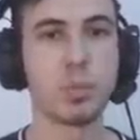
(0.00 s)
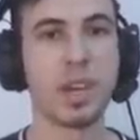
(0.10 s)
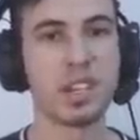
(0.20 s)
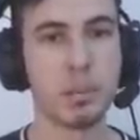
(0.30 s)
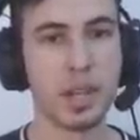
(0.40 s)

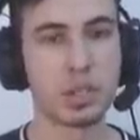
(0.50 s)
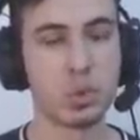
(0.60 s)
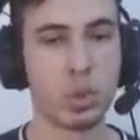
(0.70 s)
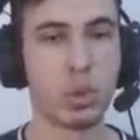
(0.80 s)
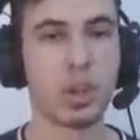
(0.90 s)
Michael
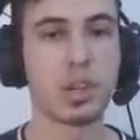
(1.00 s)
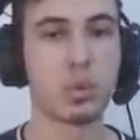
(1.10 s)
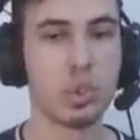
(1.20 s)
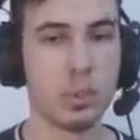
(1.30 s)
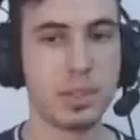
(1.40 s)
Myers'ın olayı olarak
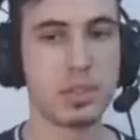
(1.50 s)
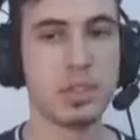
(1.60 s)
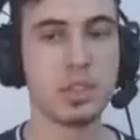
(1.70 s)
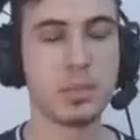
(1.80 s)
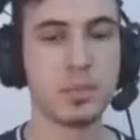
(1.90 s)

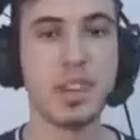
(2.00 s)
düşünebilirsiniz.